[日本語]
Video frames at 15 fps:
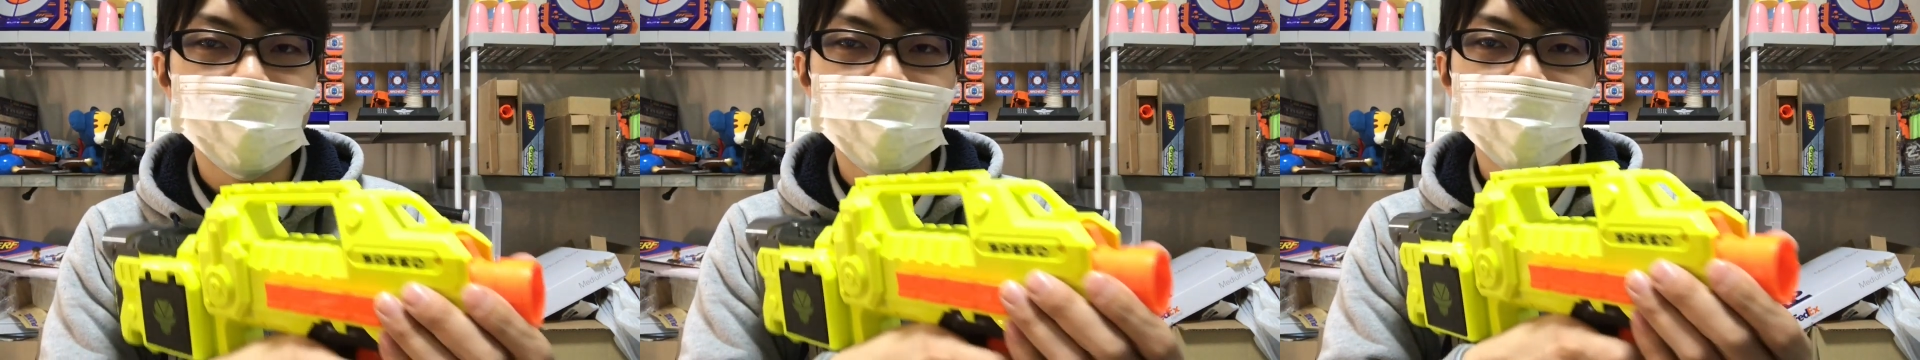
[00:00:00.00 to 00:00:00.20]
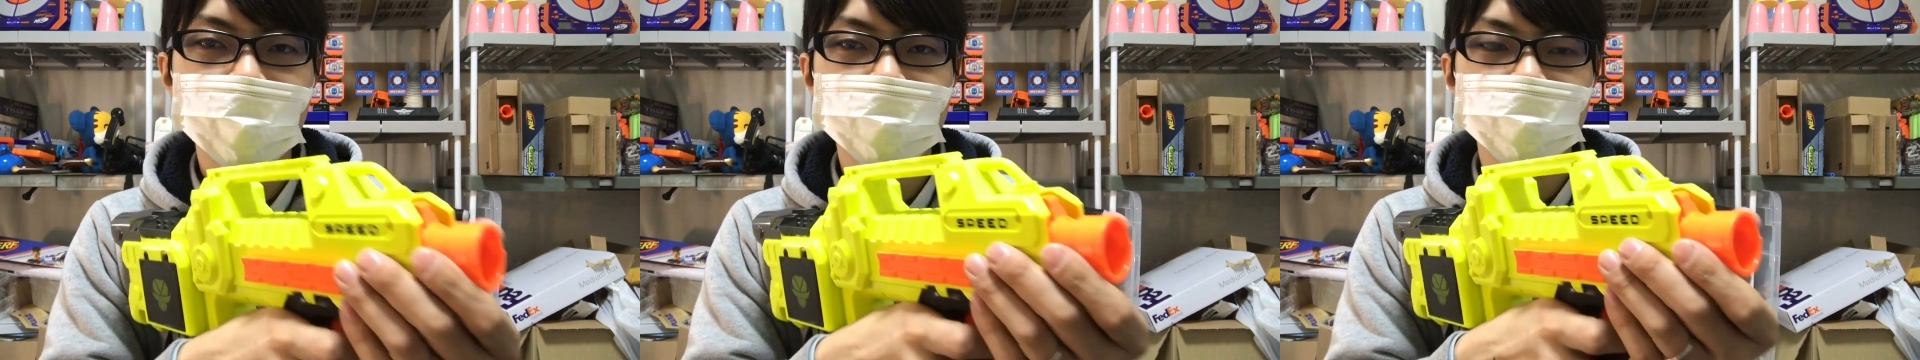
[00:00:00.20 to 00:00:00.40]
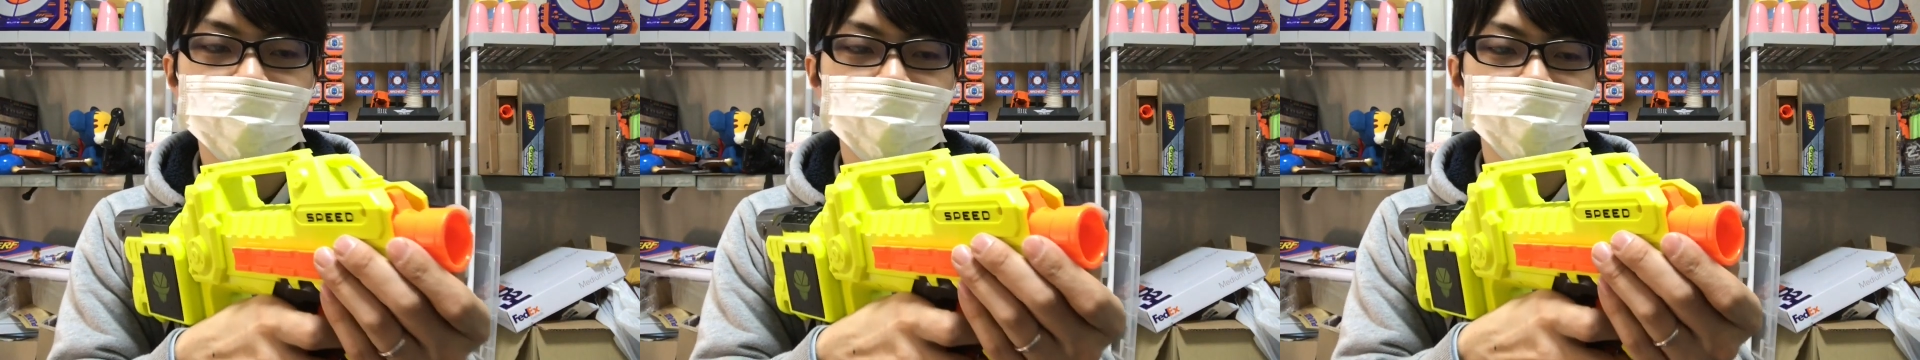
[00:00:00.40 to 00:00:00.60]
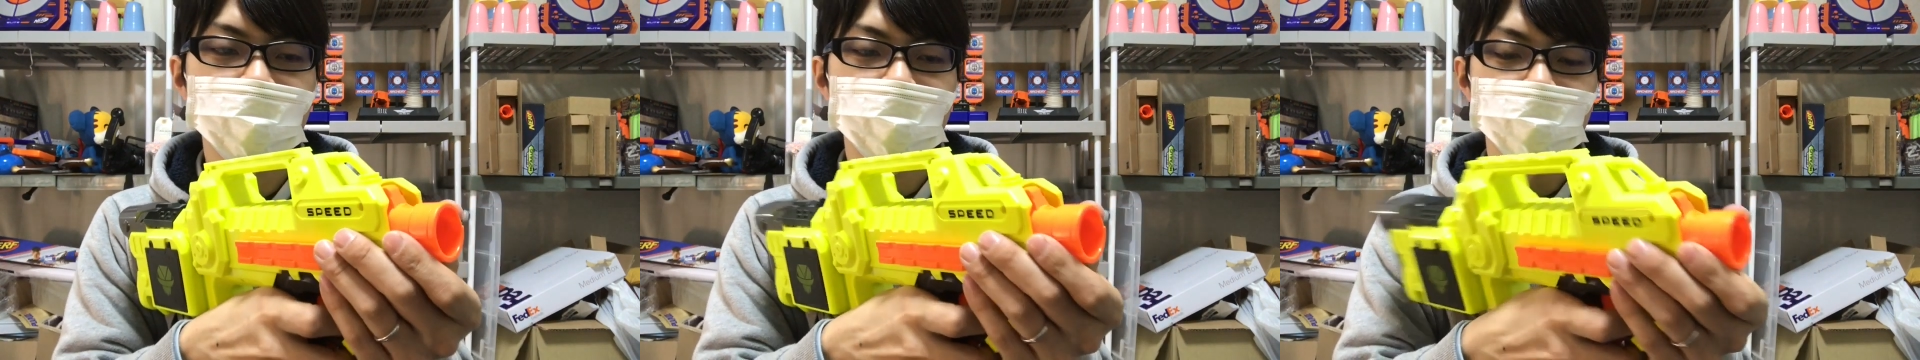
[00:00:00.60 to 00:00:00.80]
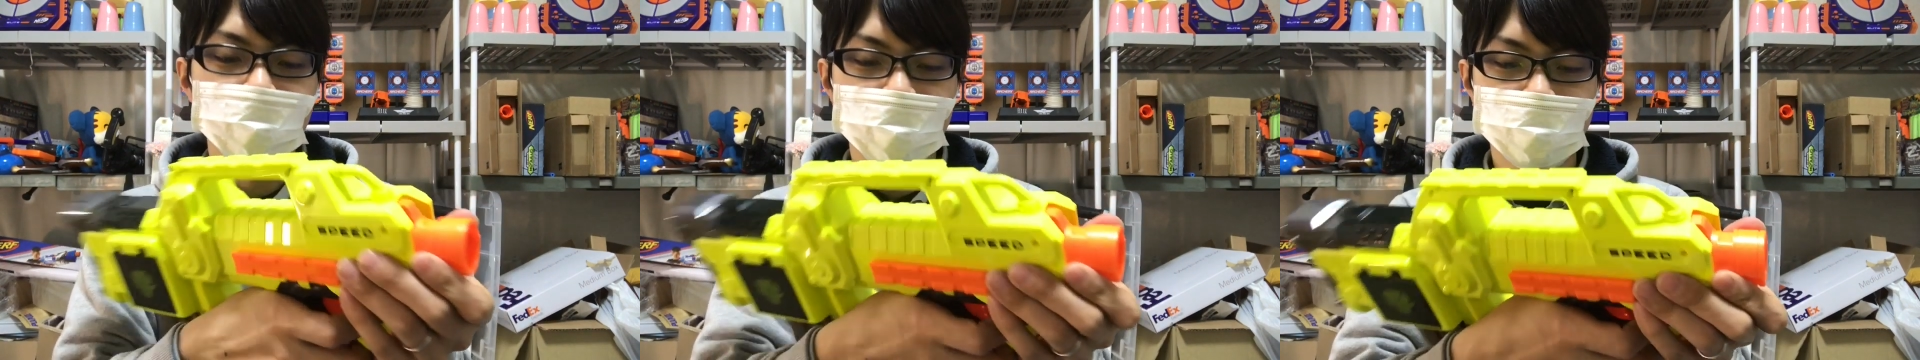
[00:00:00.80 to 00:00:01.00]
が発射
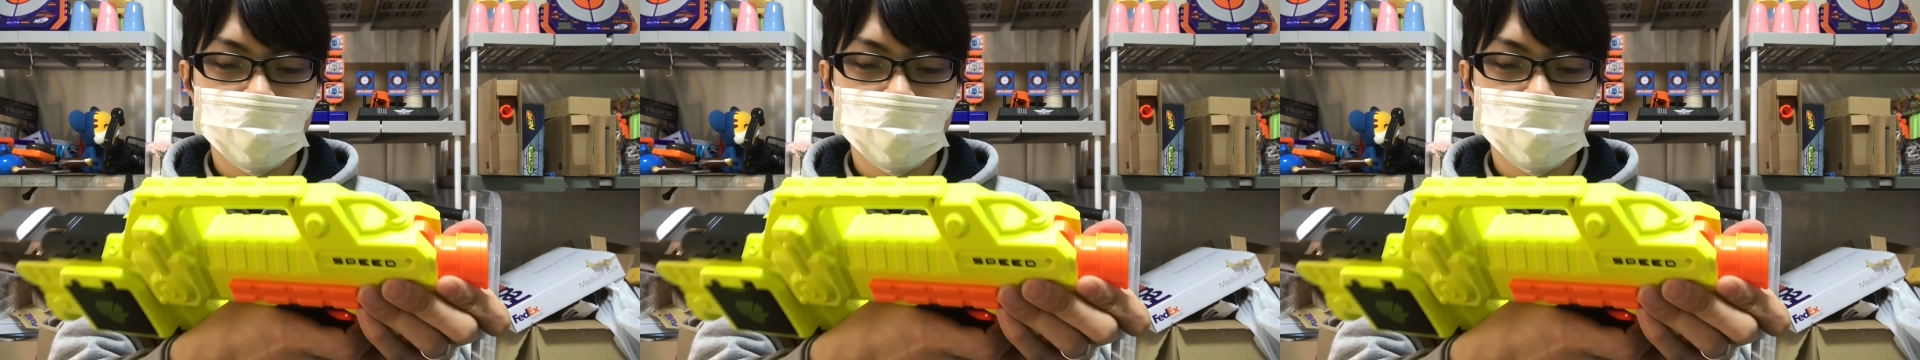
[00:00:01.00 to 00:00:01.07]
されま